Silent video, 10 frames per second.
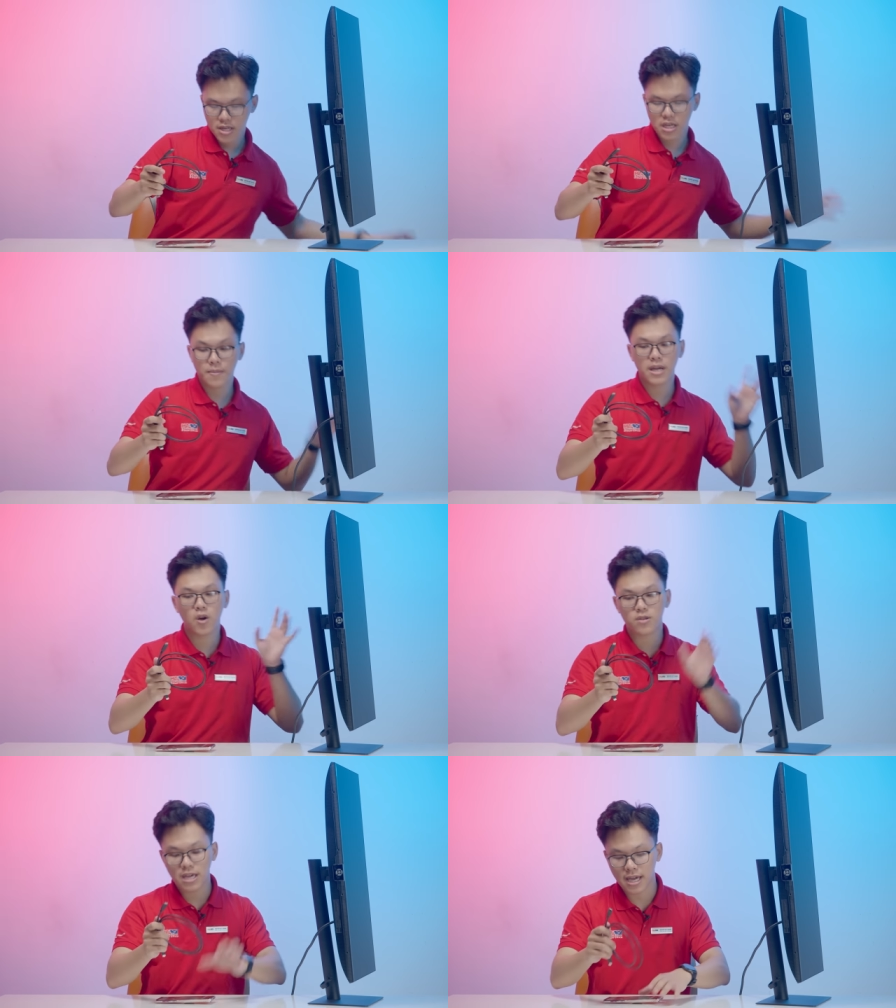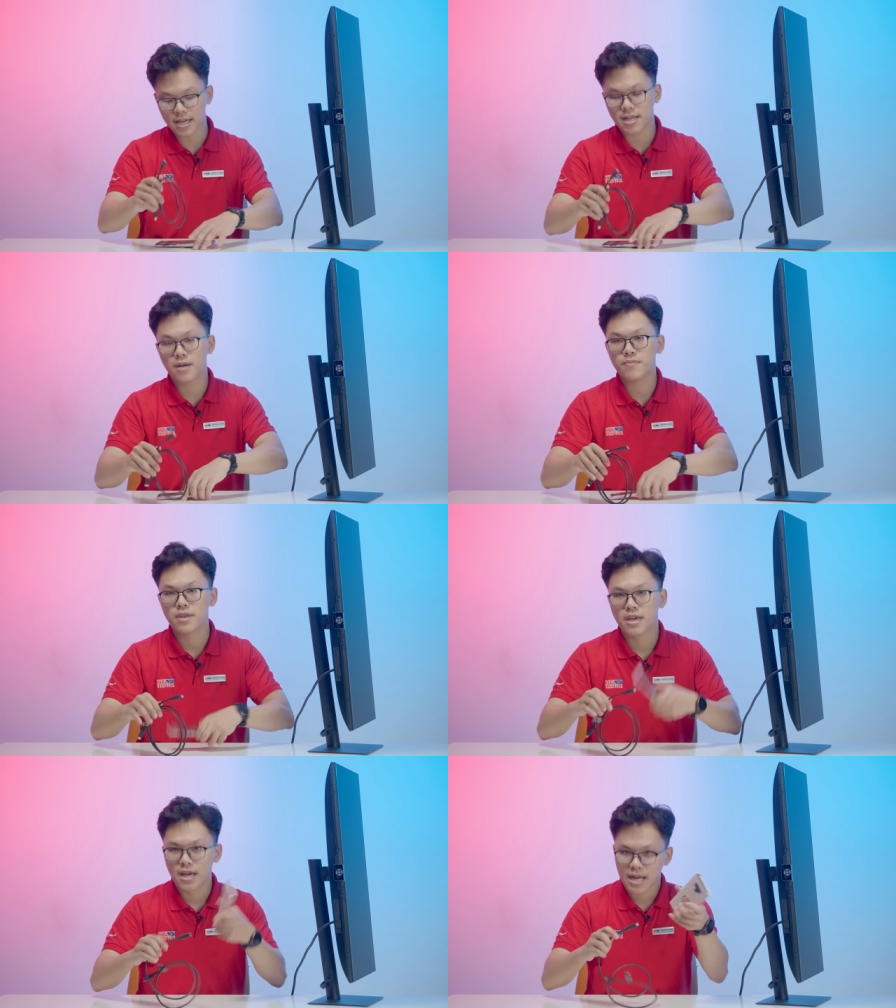Thì mình có thể nhá,
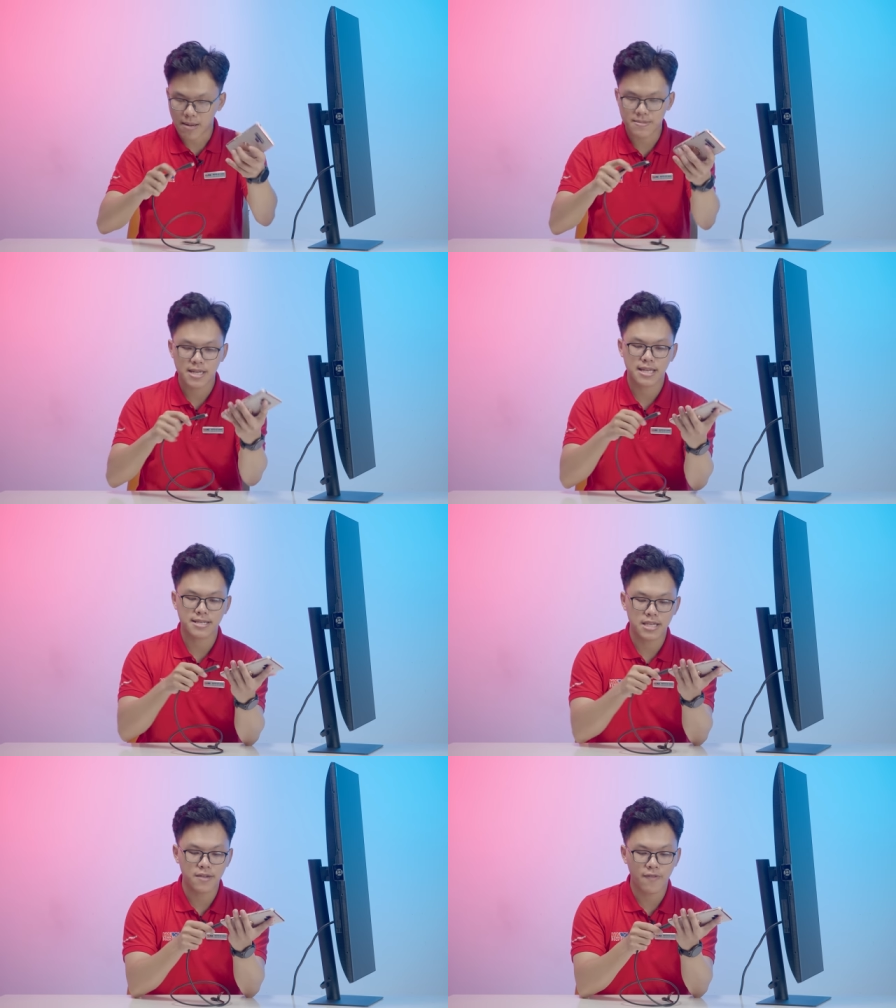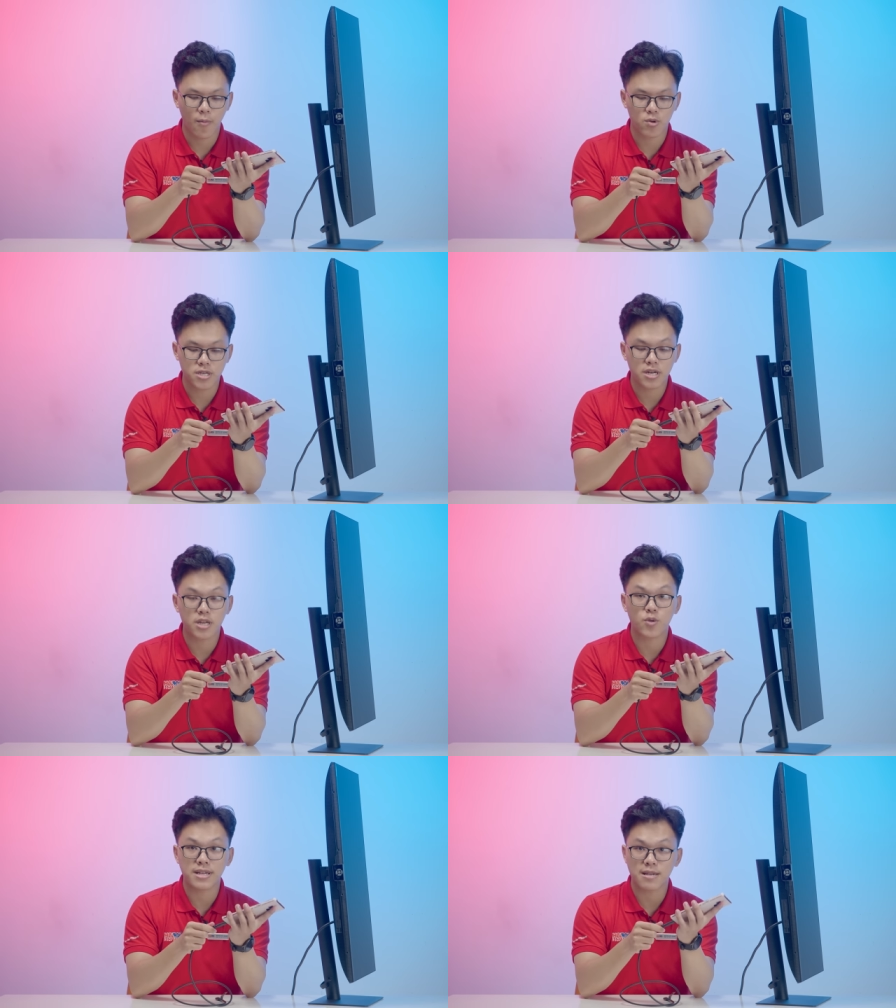cắm dây Type-C vào một chiếc
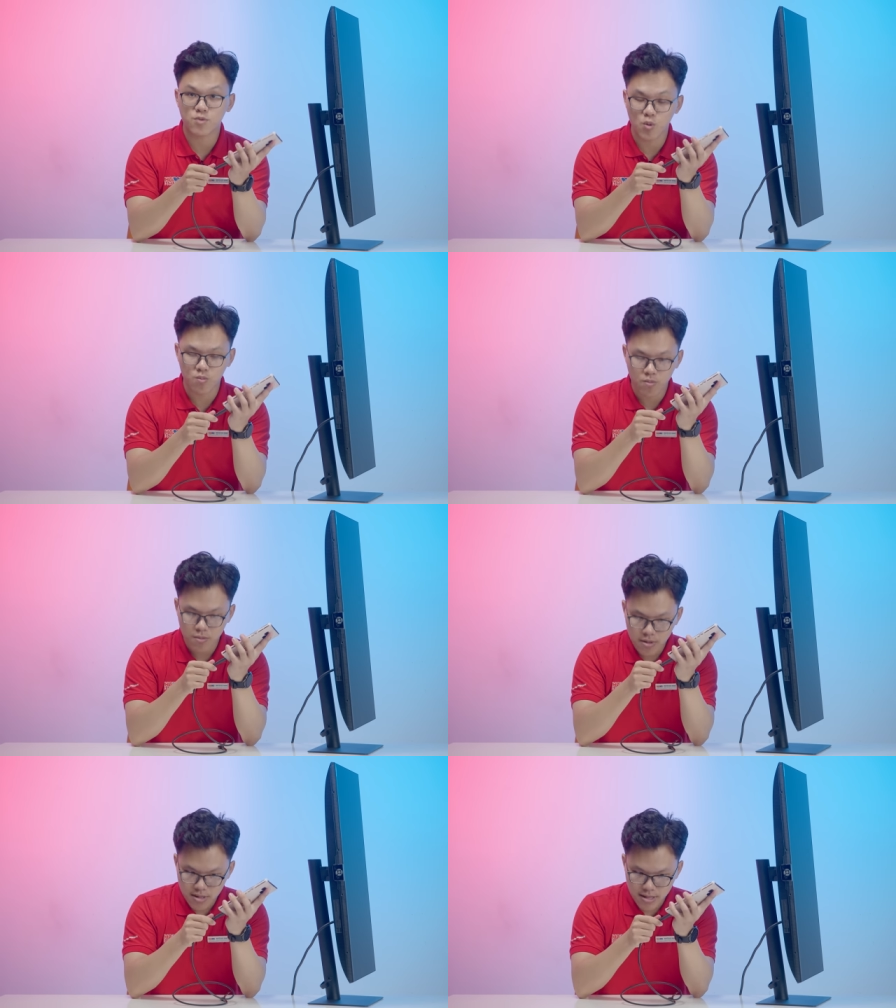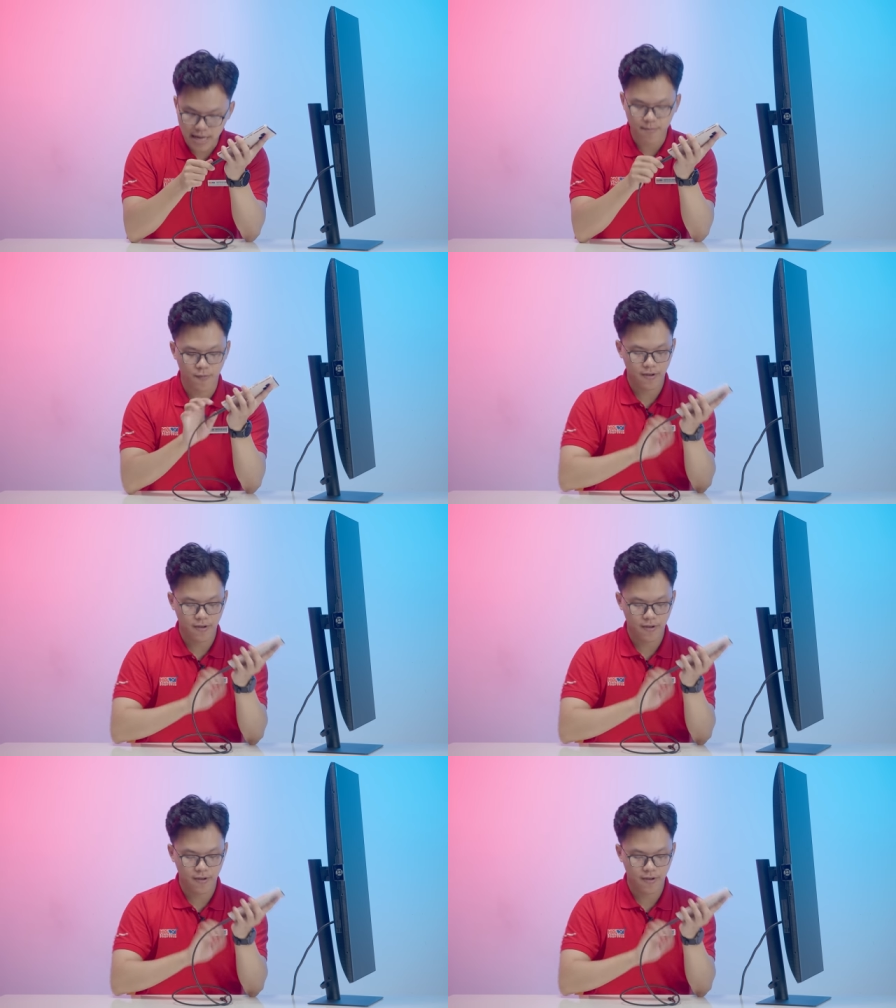điện thoại Samsung, tạch một